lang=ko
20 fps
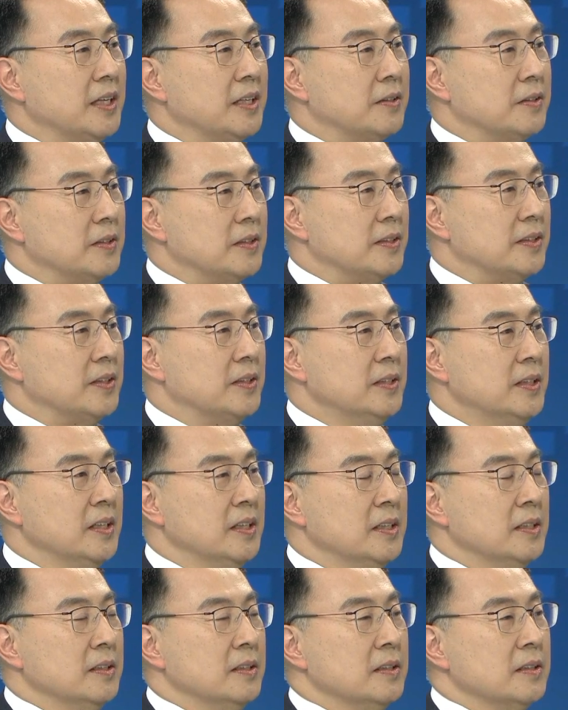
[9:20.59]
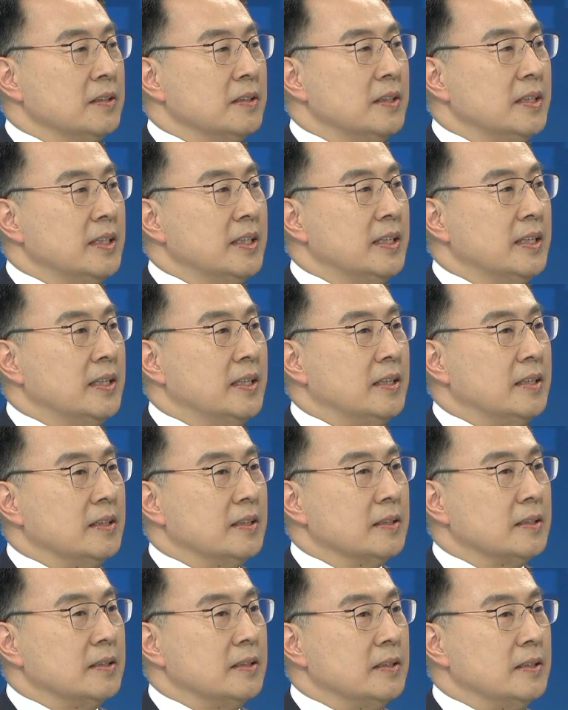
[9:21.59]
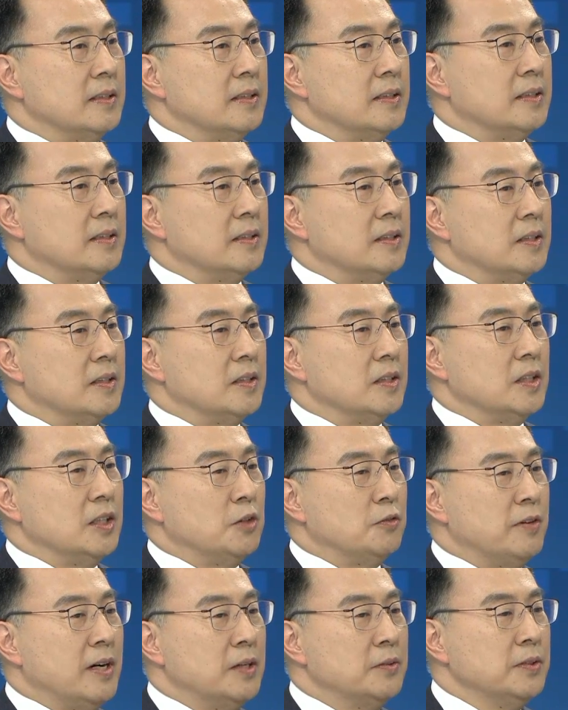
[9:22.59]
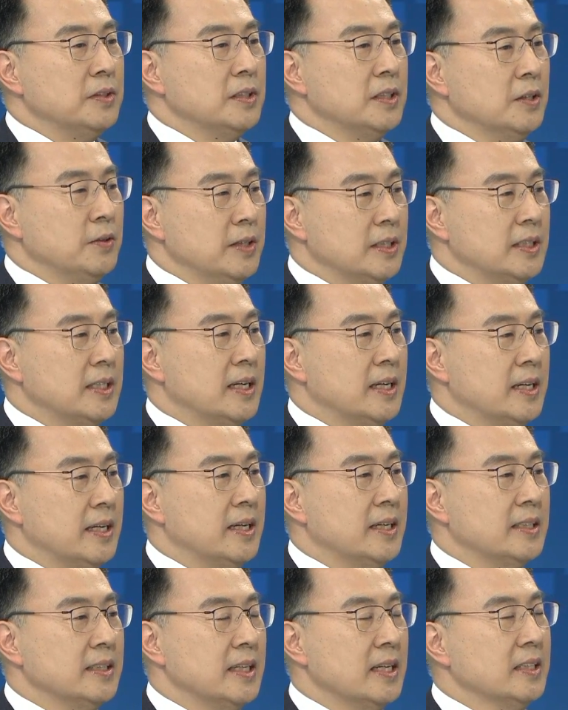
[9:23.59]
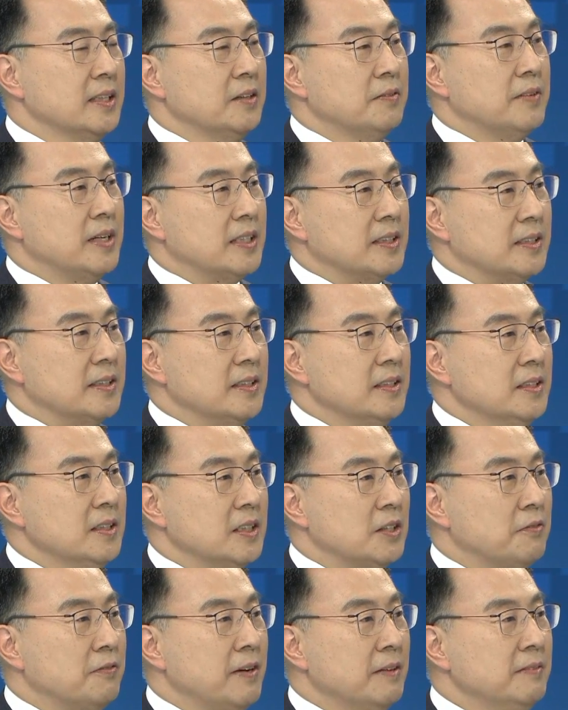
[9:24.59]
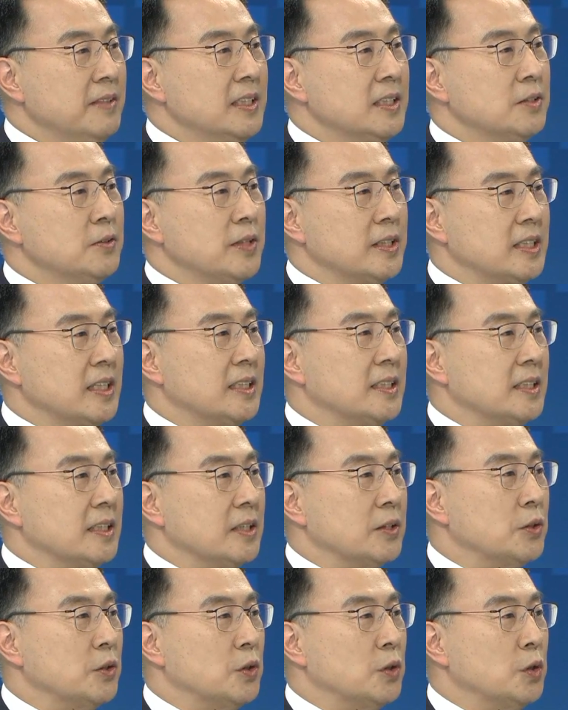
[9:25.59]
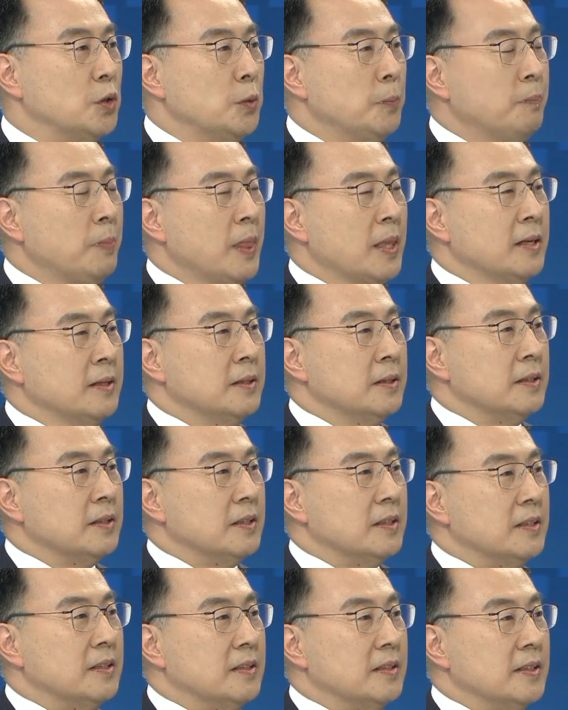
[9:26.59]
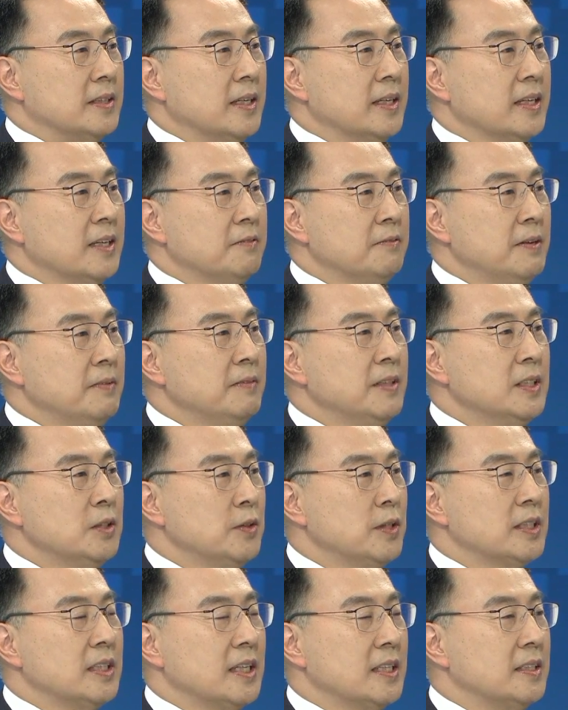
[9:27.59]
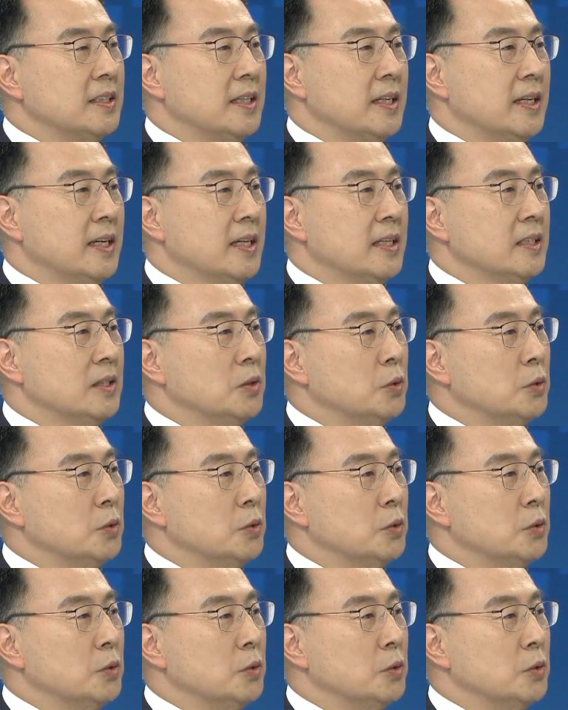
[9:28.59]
있거든요. 예. 근데 그 이 파운드리 회사의 상대방은 이제 팹리스 회사들이고 어, 세계 팹리스 회사들의 한